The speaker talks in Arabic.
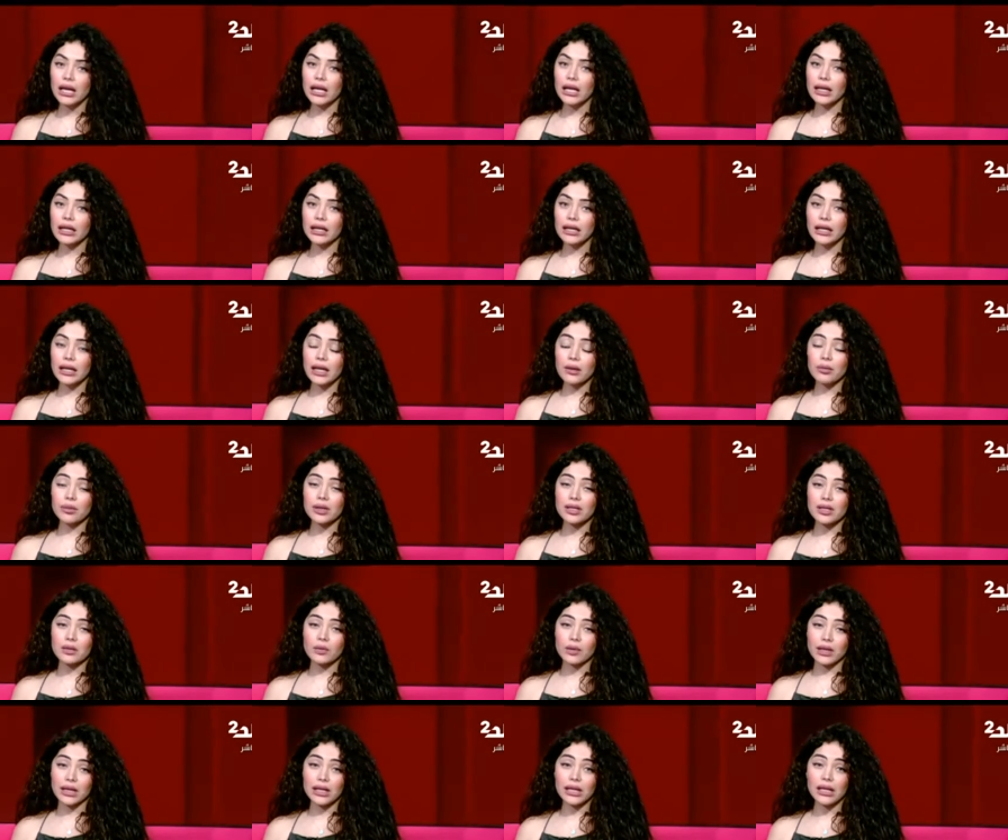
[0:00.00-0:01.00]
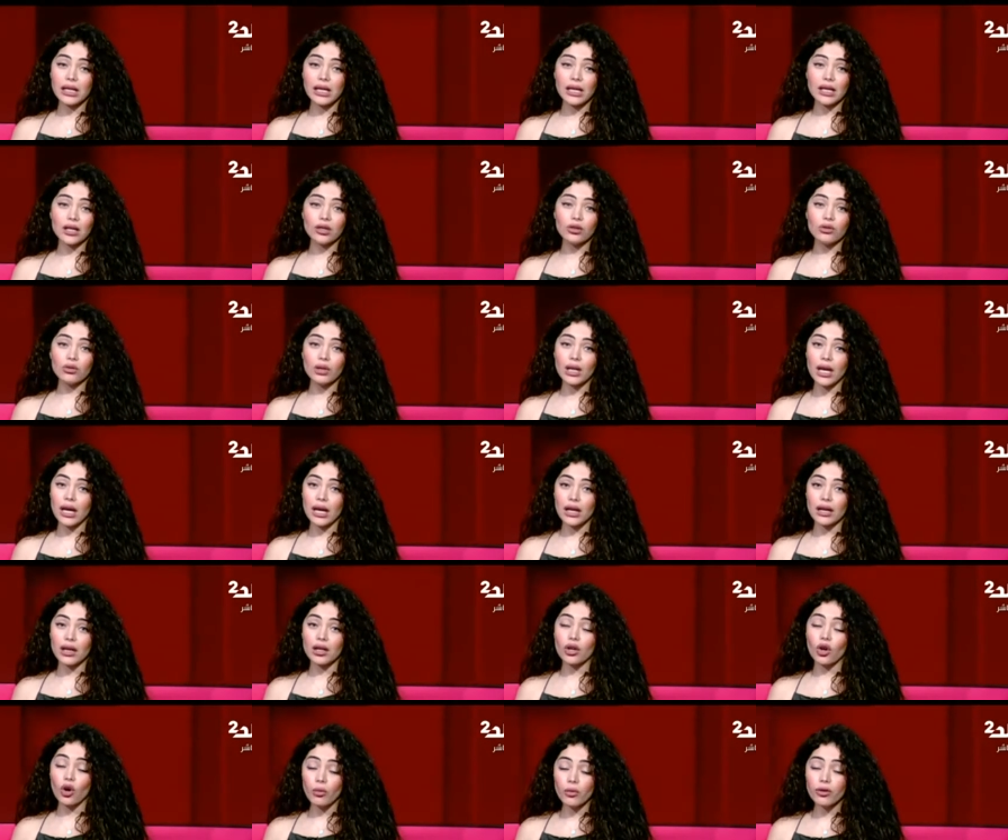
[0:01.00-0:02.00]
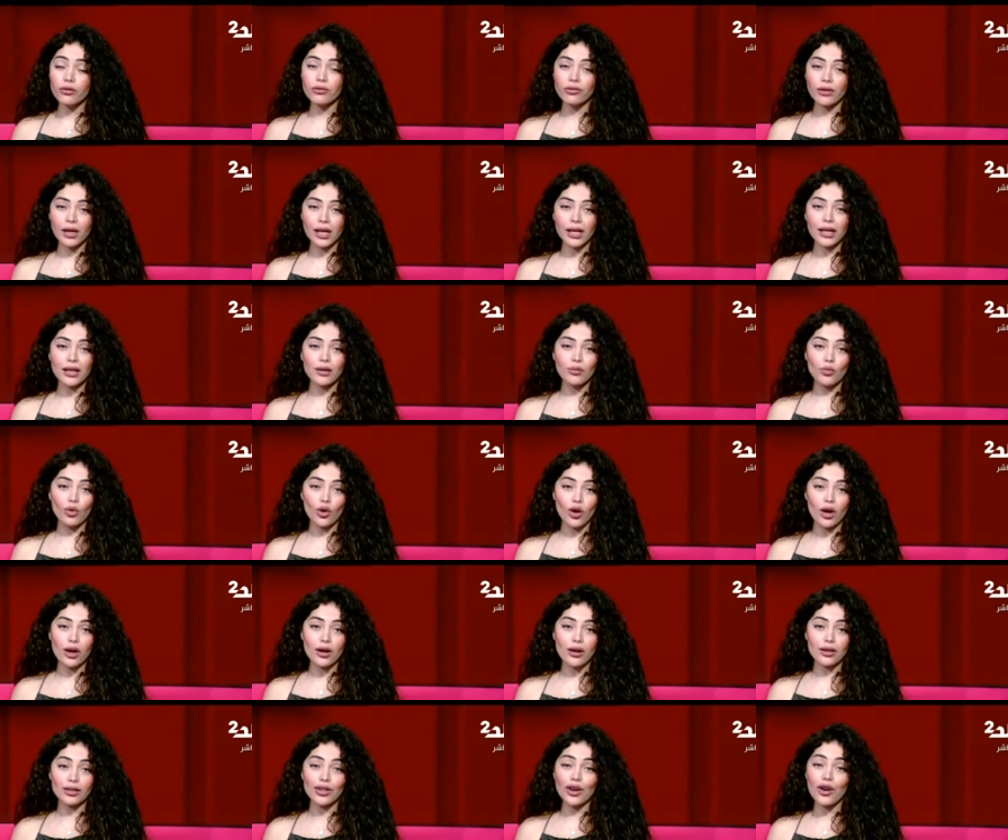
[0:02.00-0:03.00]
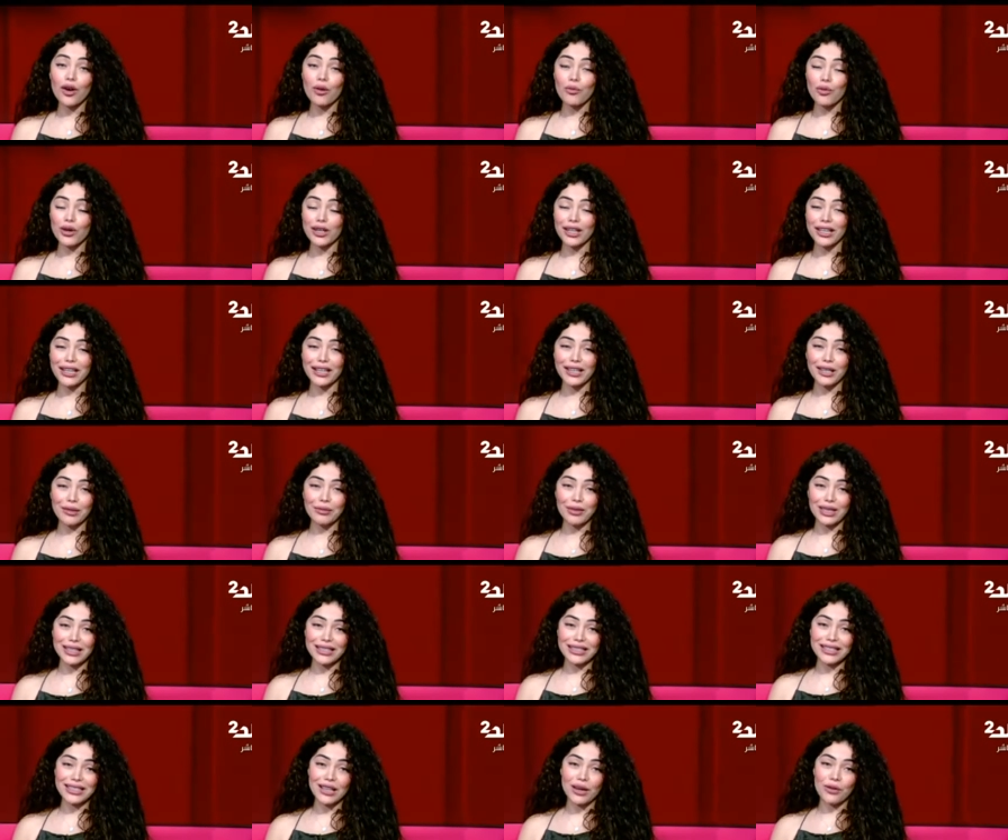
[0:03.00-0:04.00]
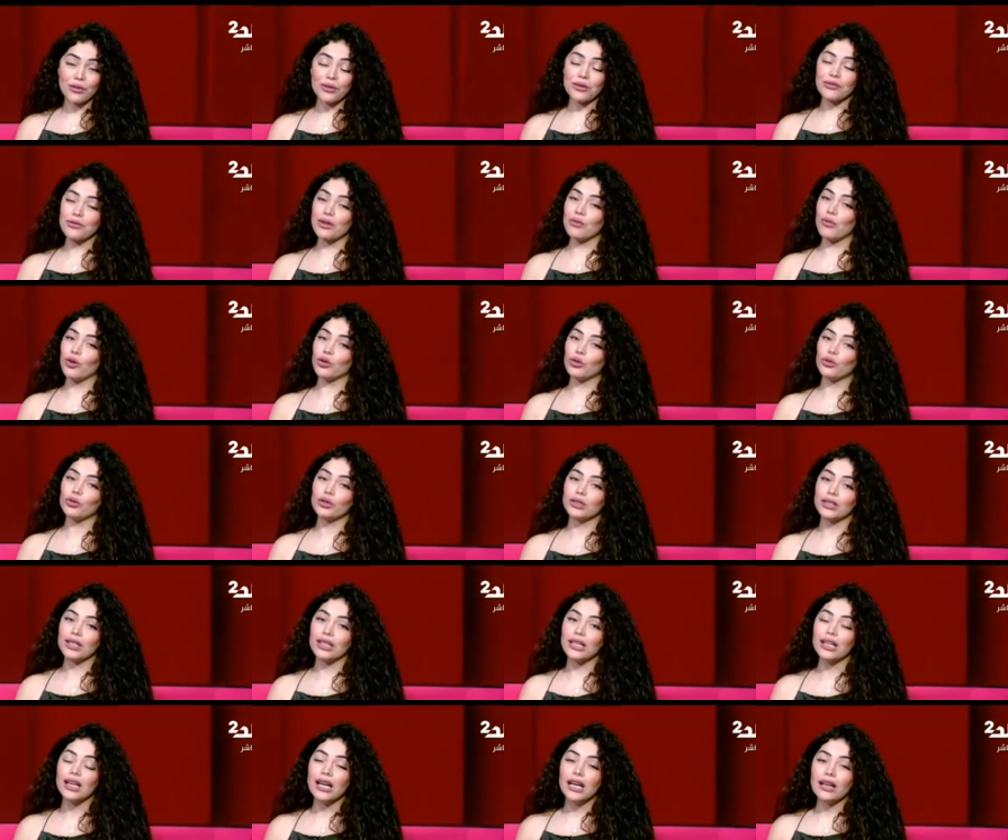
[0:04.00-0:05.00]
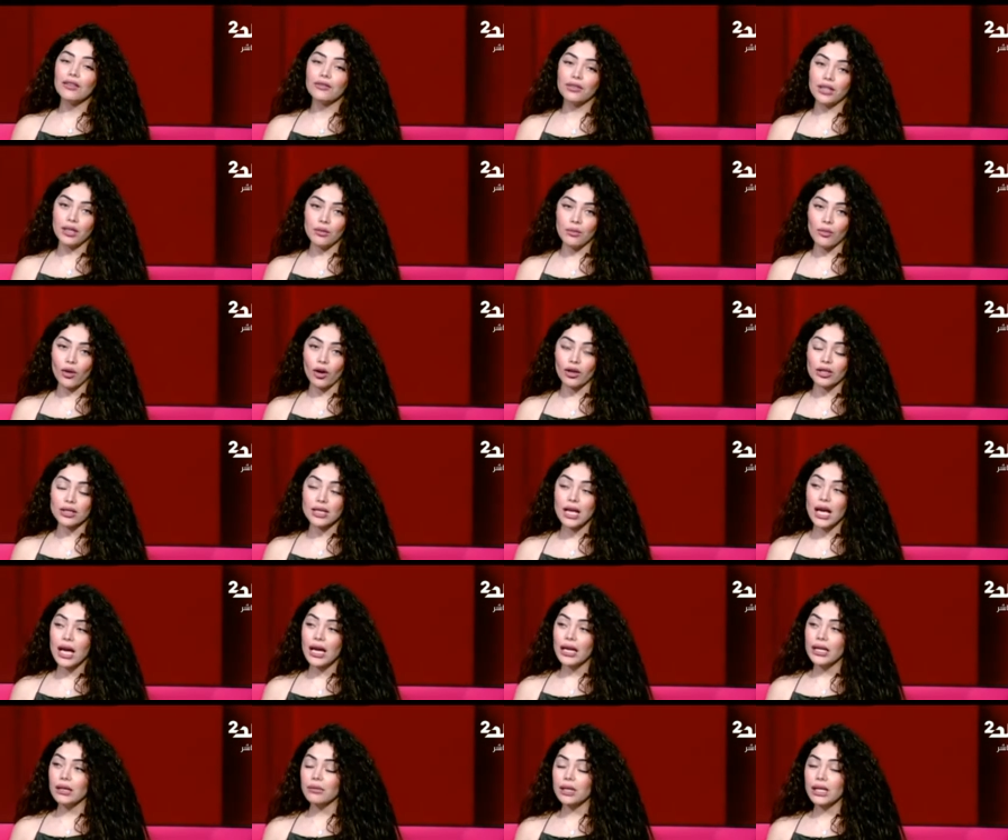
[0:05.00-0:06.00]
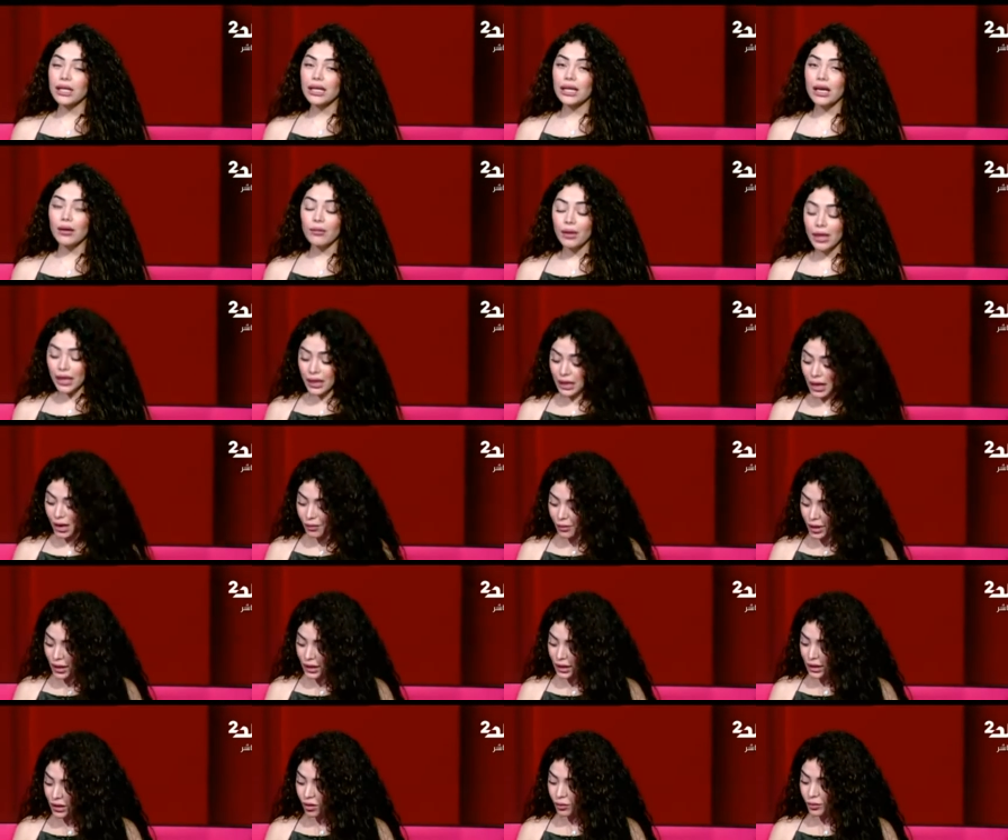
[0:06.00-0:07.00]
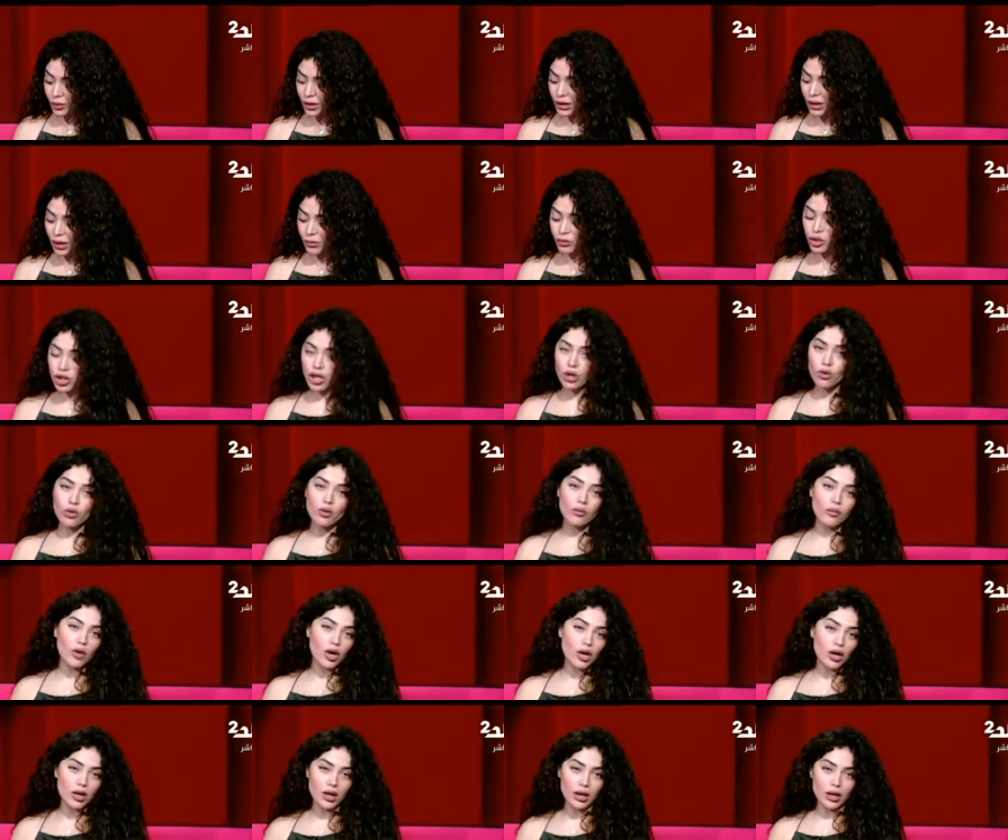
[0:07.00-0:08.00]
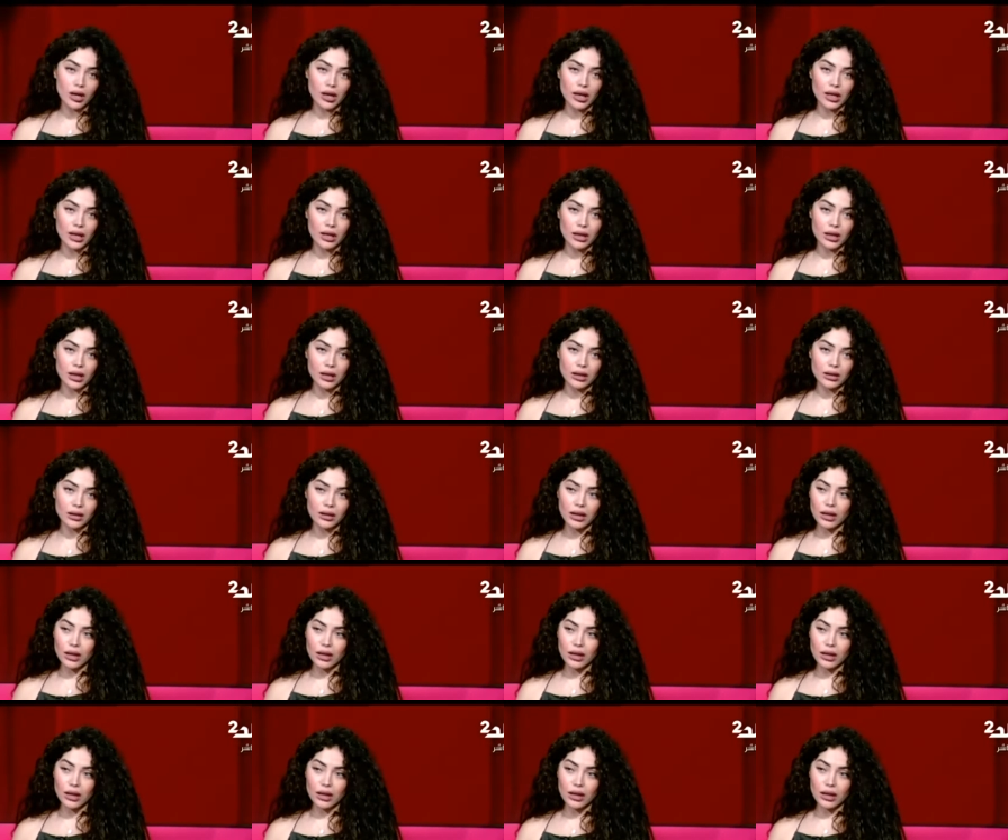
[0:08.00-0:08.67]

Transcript: لكن هي بتثبت لنا انه لا العمر فعلا مجرد رقم واحنا اتكلمنا كتير قوي في الموضوع ده في انبوكس يمكن كمان اماني ربيع مش اول مره آه،